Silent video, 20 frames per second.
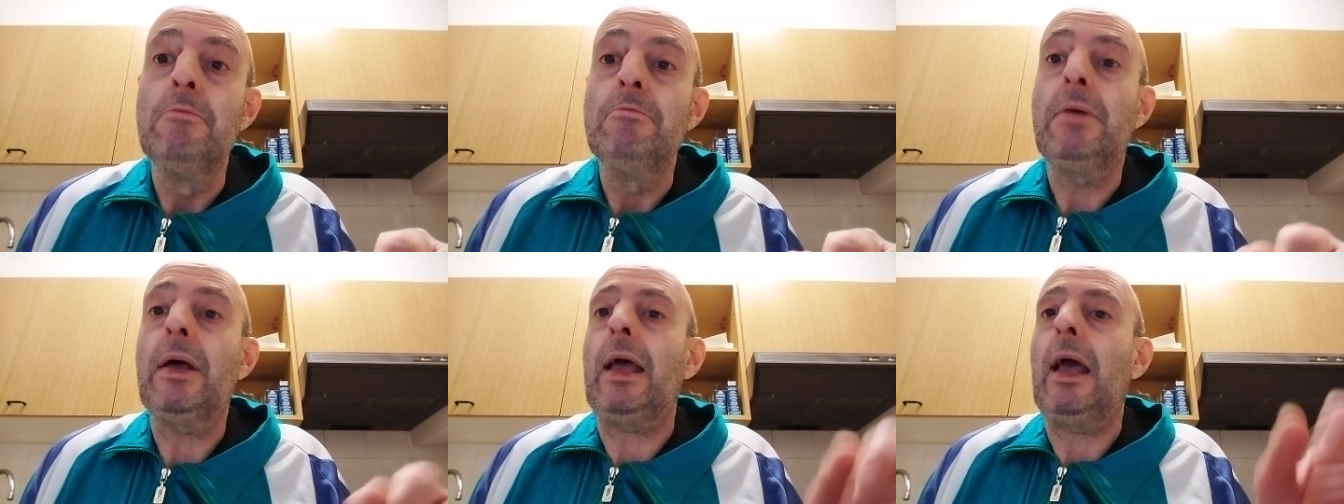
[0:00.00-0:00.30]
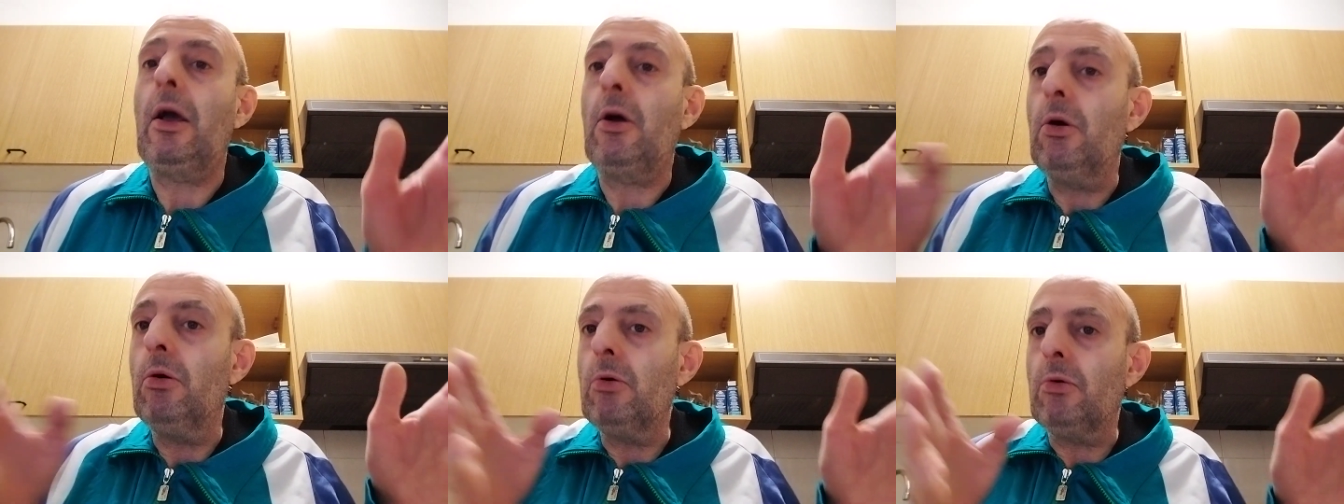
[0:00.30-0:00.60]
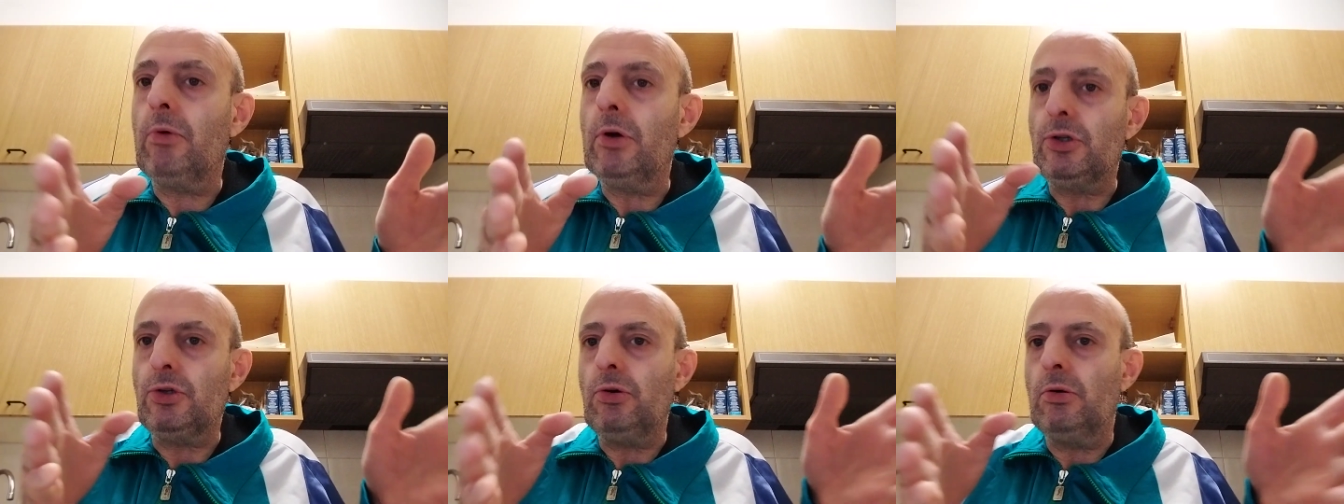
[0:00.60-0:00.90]
perché
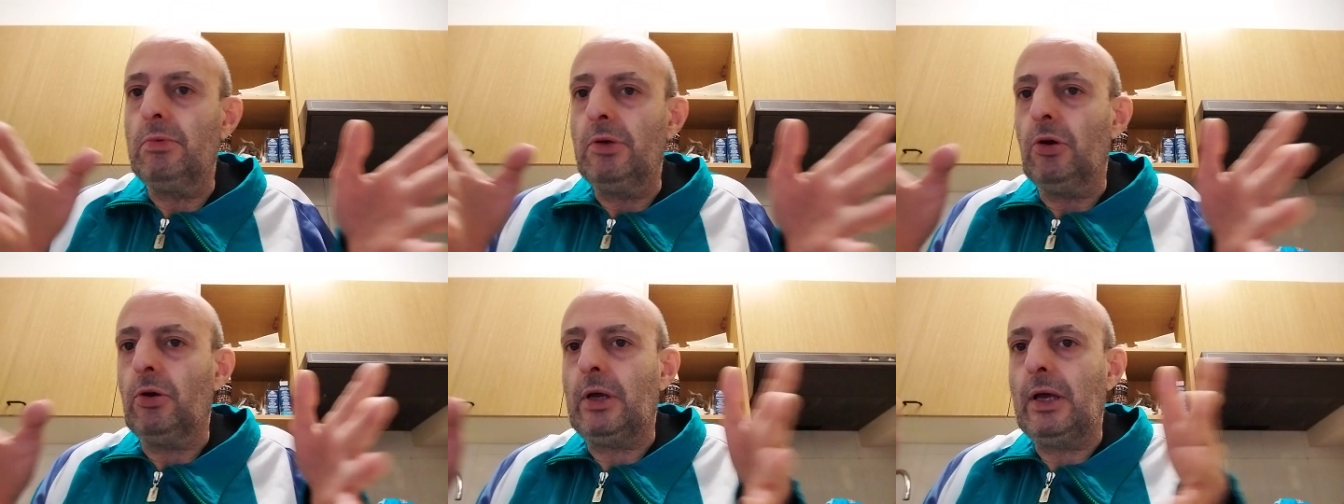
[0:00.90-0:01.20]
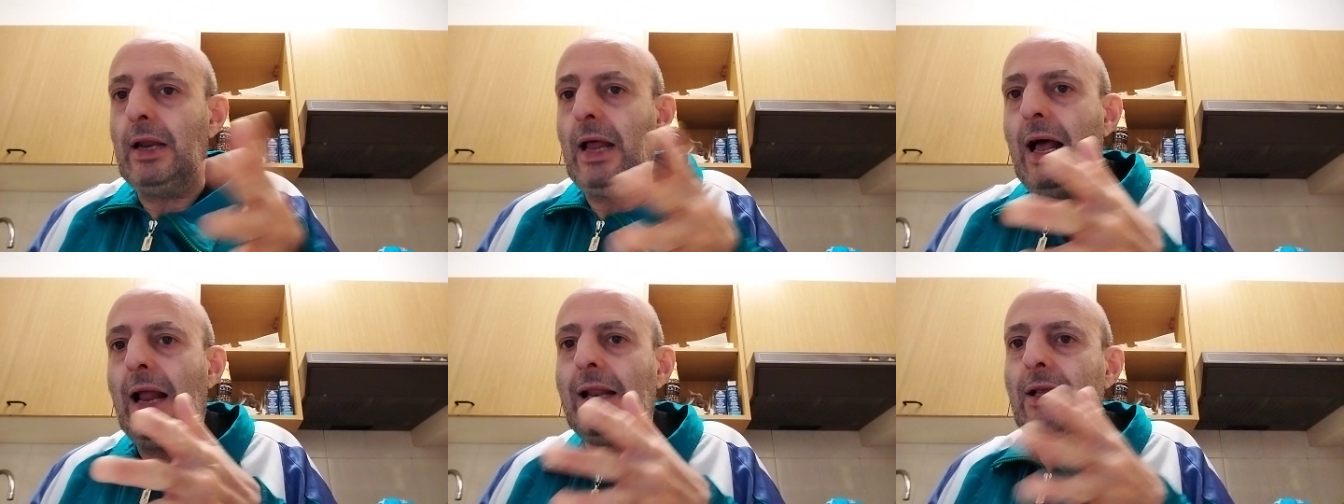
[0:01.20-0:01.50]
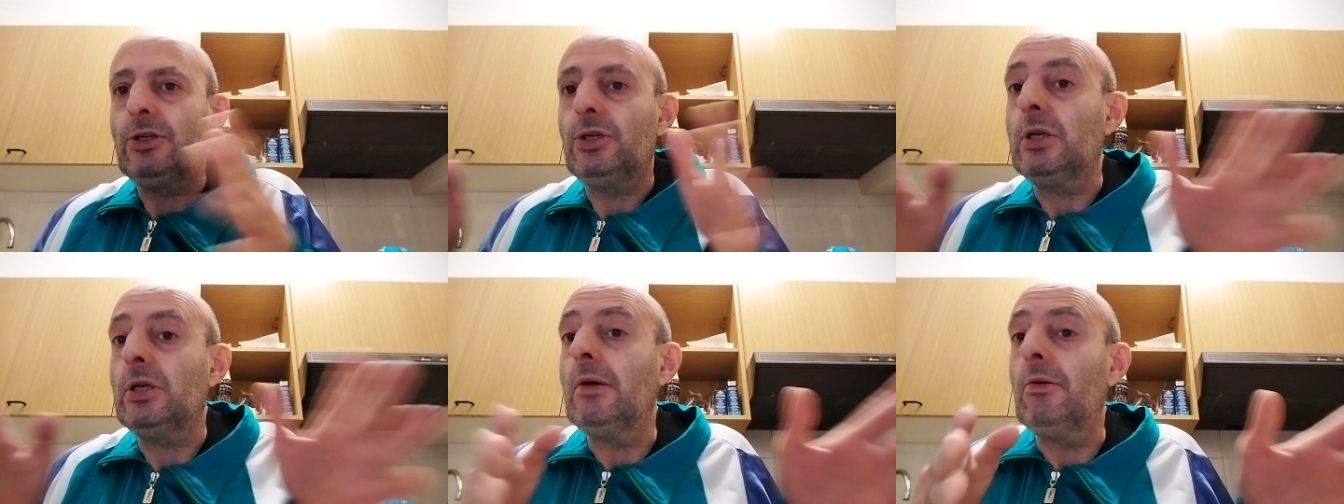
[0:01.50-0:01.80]
comunque sul mio
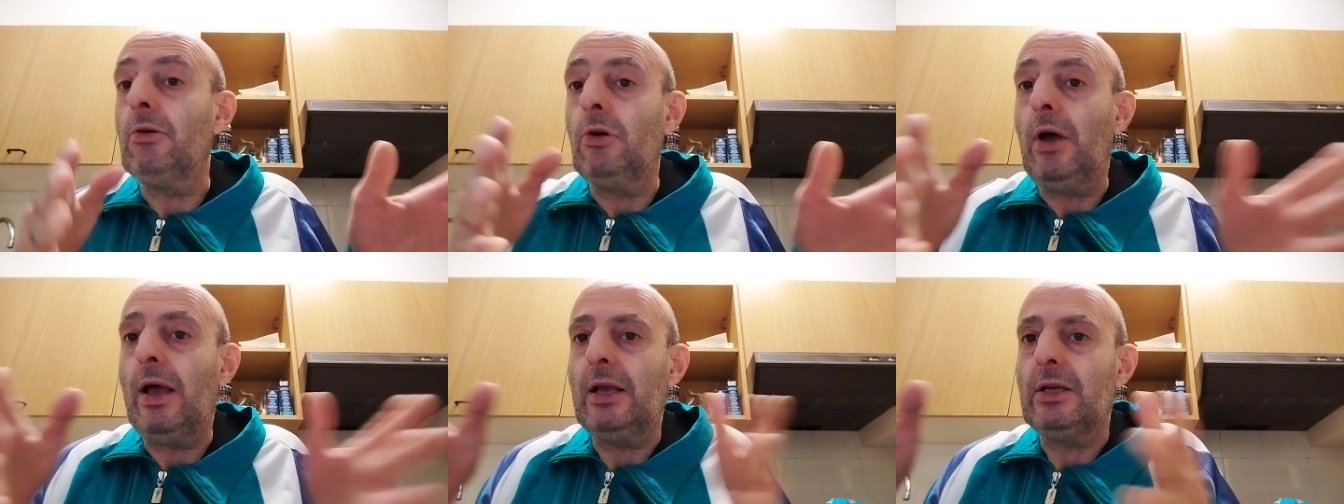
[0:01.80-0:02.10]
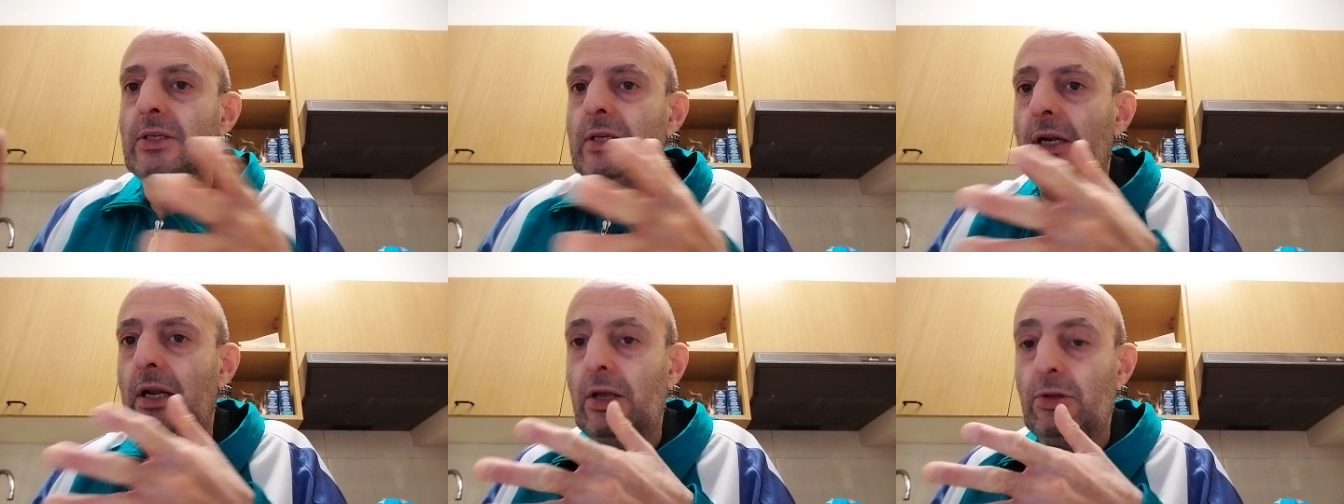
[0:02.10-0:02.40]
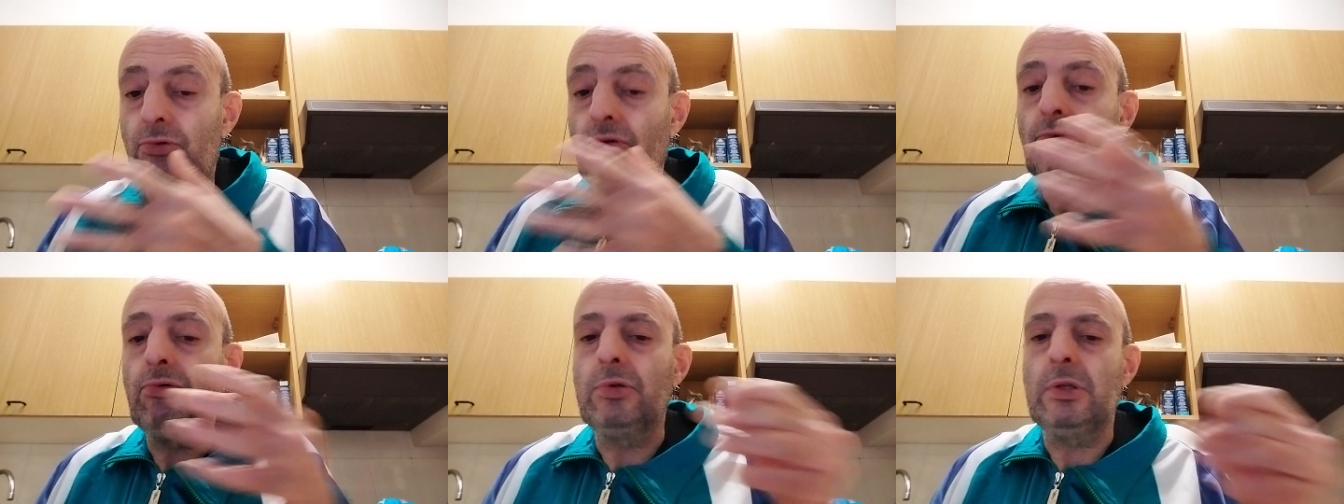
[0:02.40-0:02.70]
canale ci devono
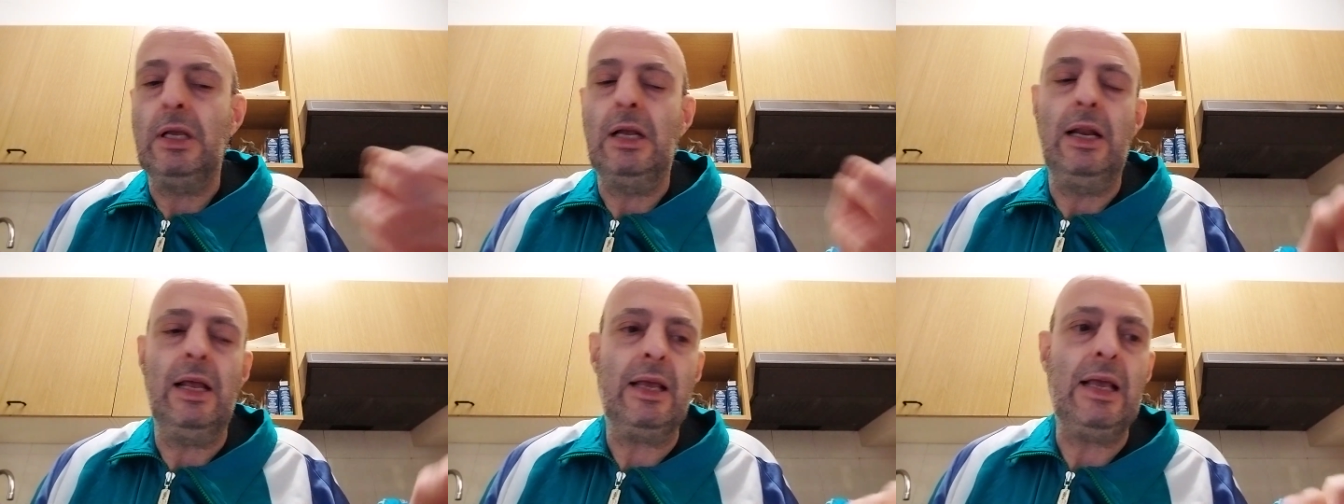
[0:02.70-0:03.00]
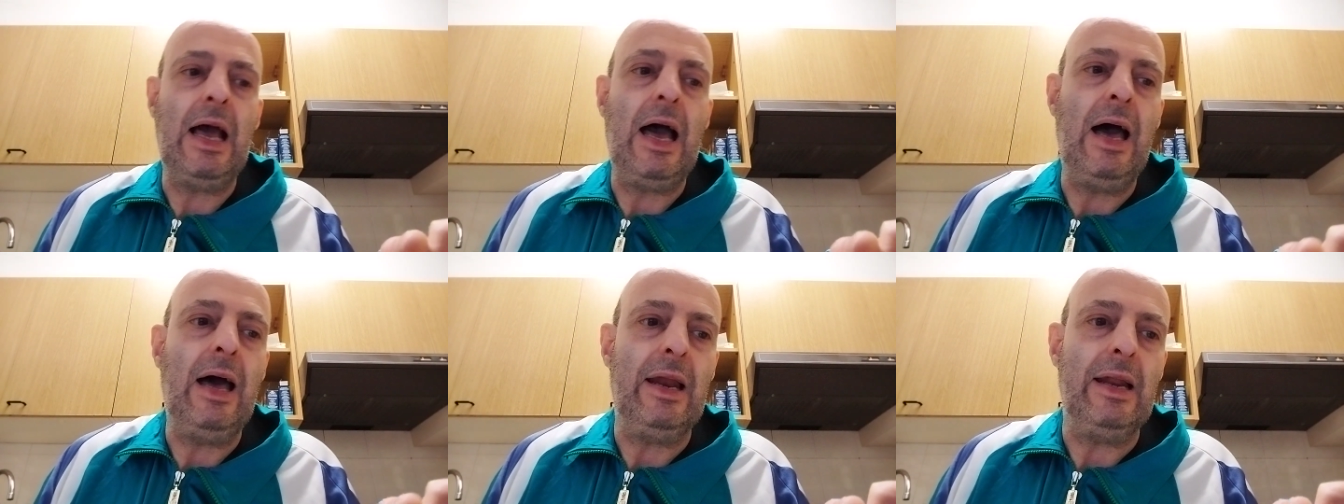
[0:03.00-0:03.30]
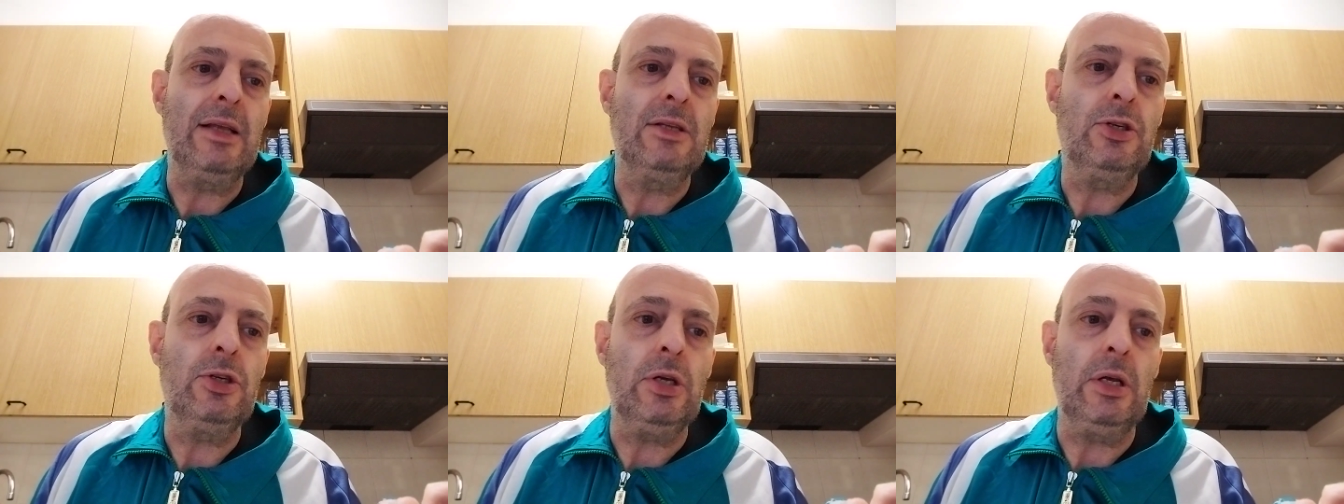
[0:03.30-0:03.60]
essere tutte le
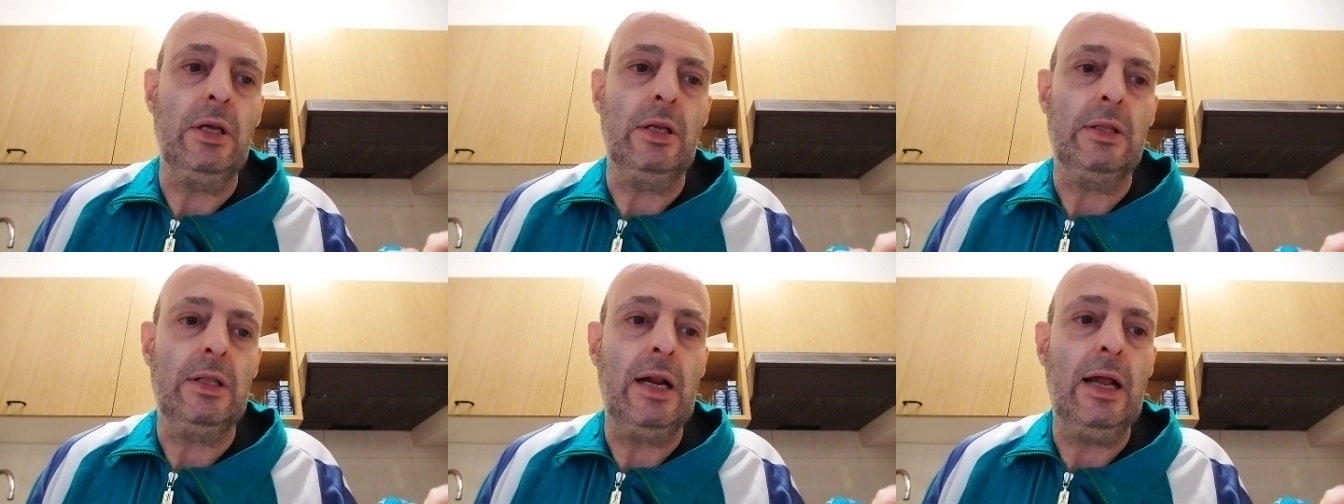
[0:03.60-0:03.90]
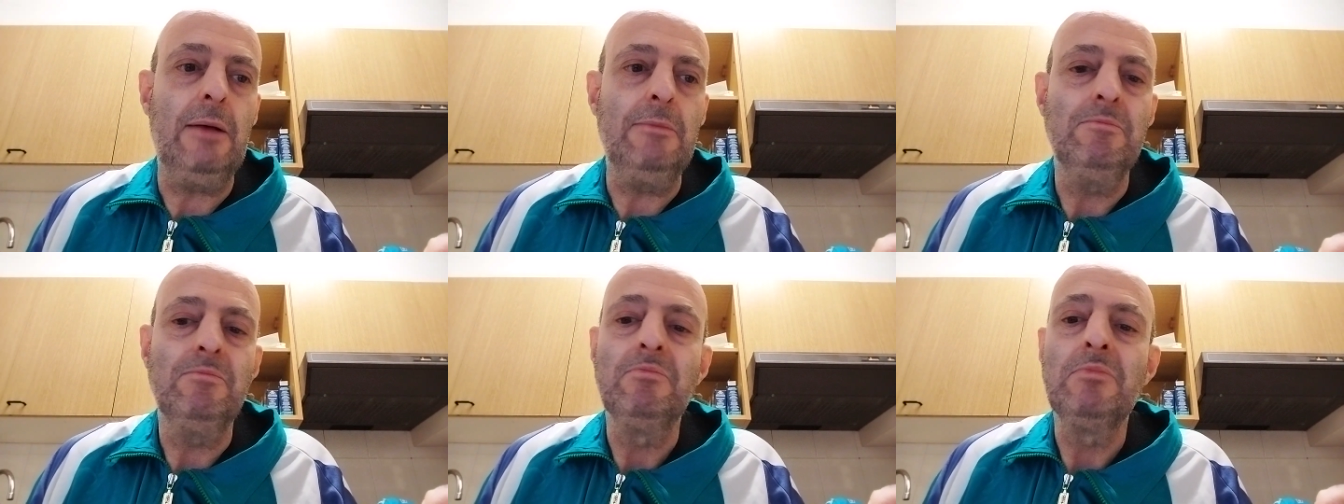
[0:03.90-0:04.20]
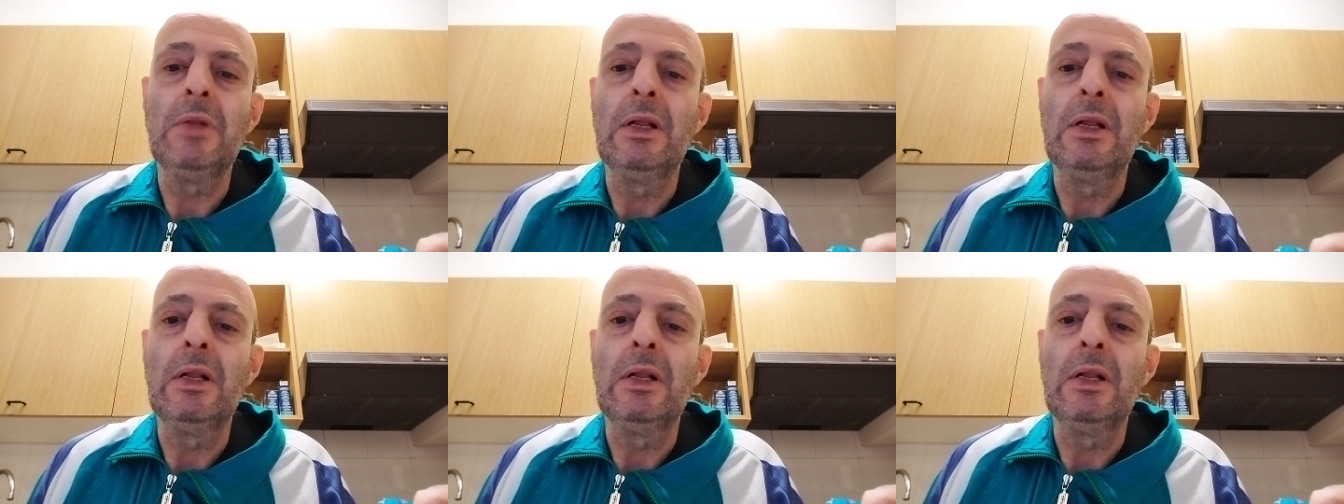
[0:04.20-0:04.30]
gare, eccetera,